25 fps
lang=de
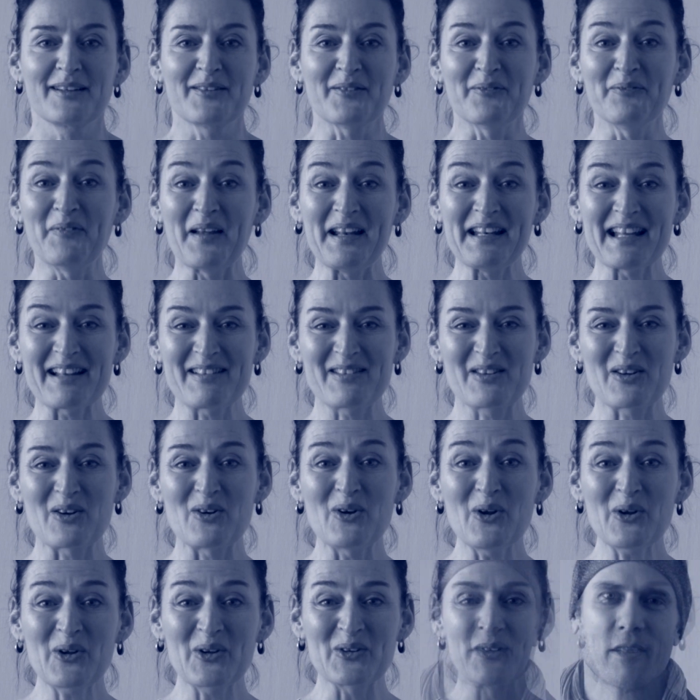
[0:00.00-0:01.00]
Wenn das
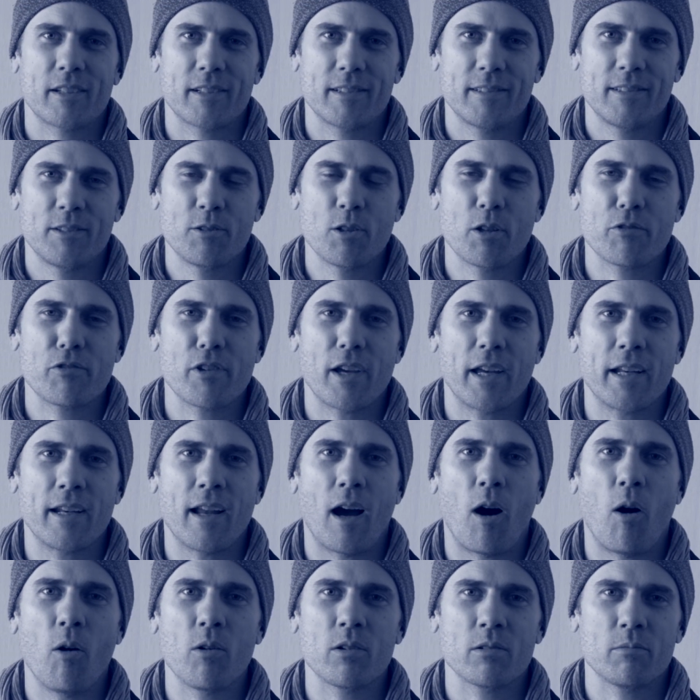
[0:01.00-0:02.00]
Glück nur für einen
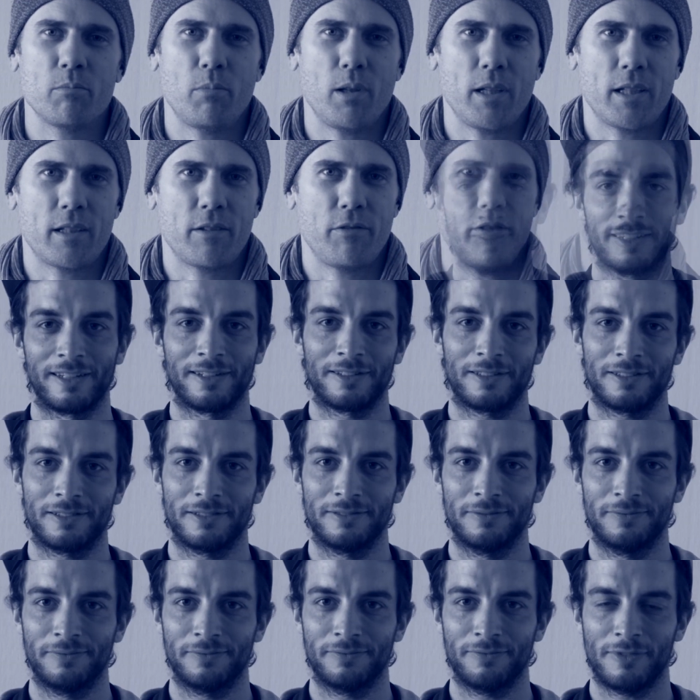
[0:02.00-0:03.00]
Augenblick währt.
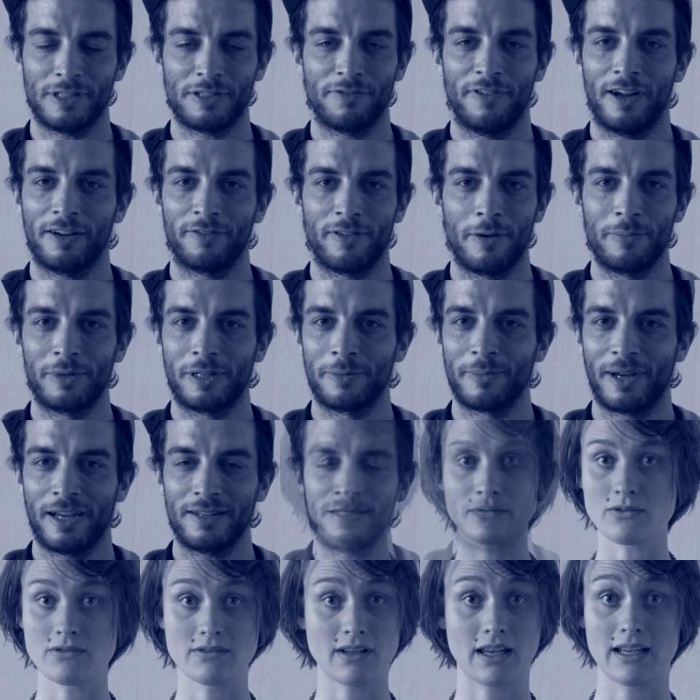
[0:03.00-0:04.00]
Was fangen wir mit dem
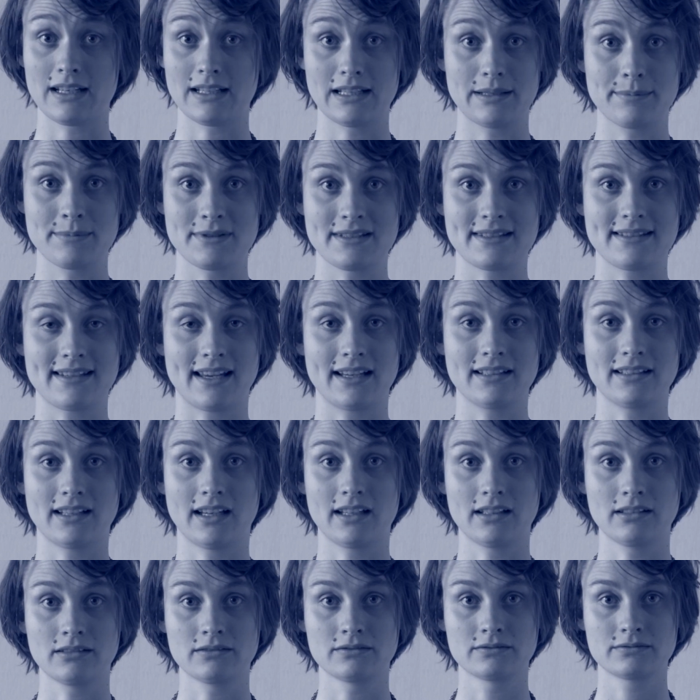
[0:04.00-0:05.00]
Rest der Lebenszeit an?
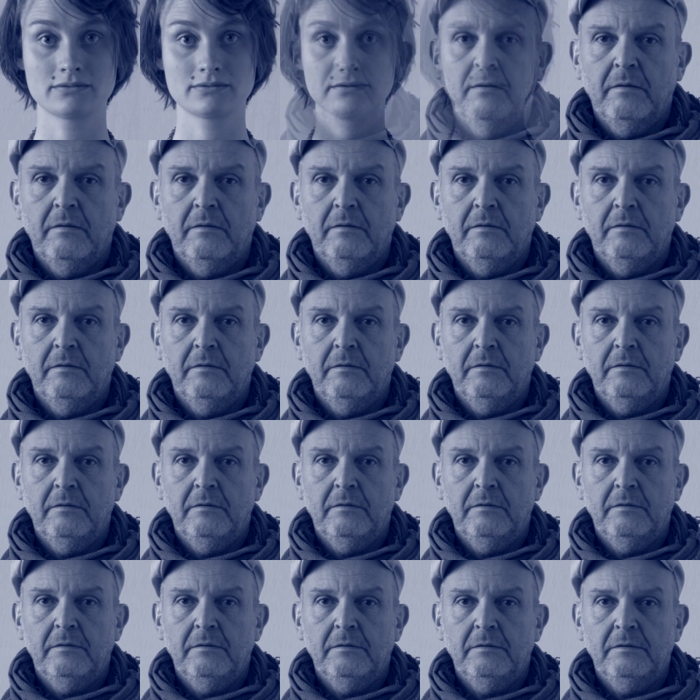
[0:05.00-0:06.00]

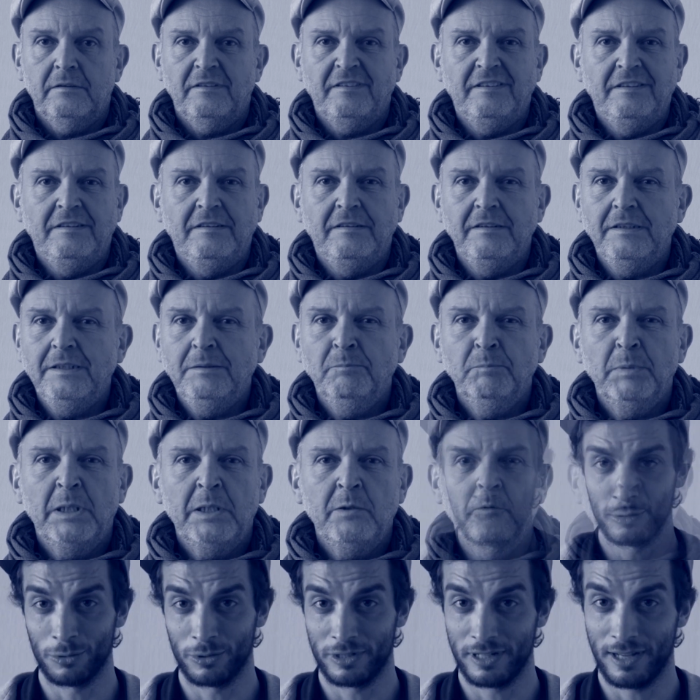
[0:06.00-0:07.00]
sind immer.
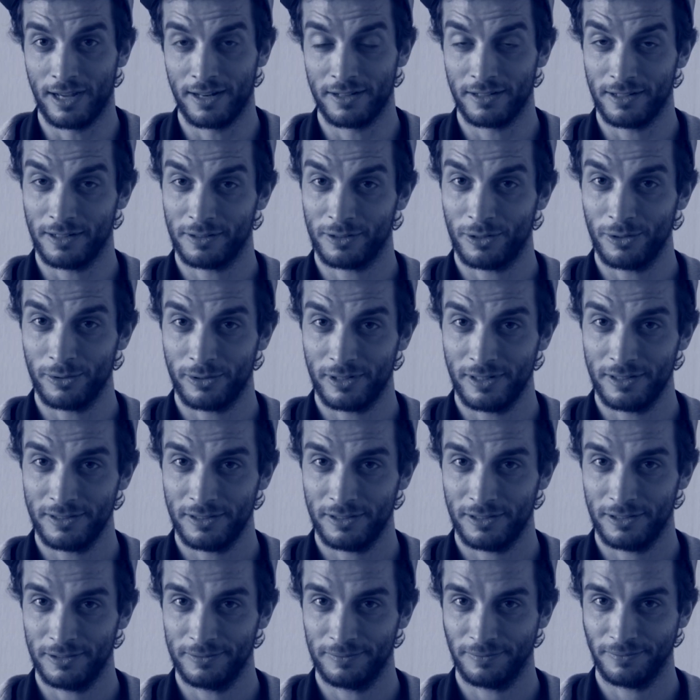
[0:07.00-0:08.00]
Na, nur die anderen
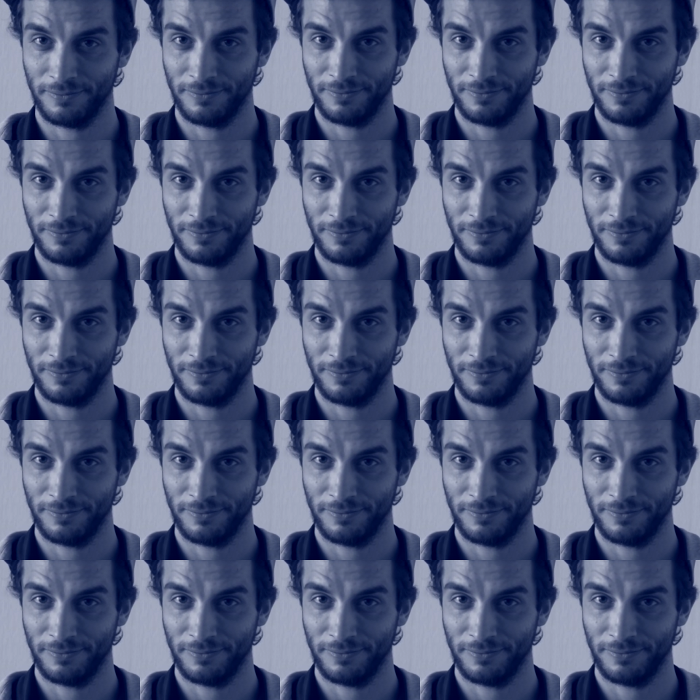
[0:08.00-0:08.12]
glücklich?